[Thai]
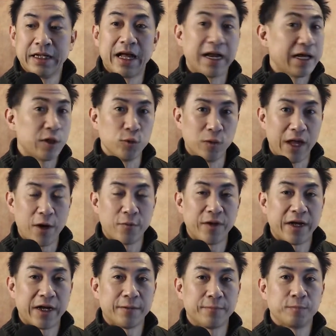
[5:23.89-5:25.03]
อะไรอยู่แล้ว
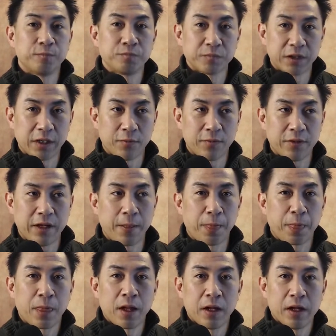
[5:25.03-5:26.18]
นะครับ แต่ว่า
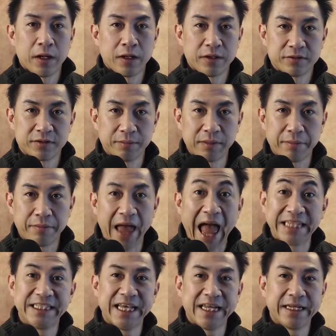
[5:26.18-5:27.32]
สำหรับเอ
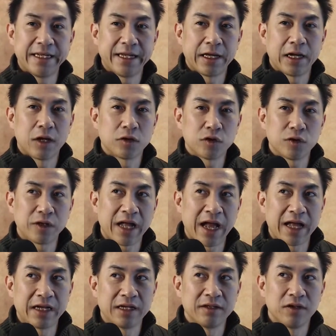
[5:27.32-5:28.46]
เจนต์เนี่ยเขาต้องกา
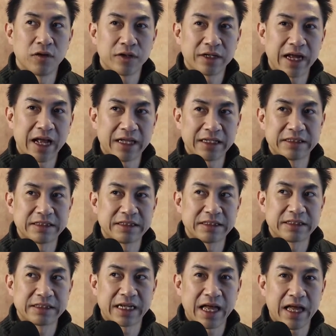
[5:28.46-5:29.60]
รลดค่า
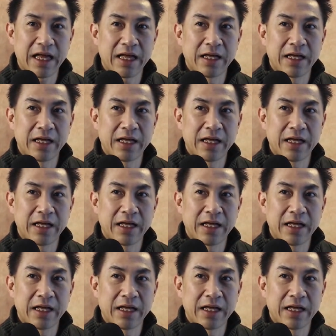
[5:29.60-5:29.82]
ค่า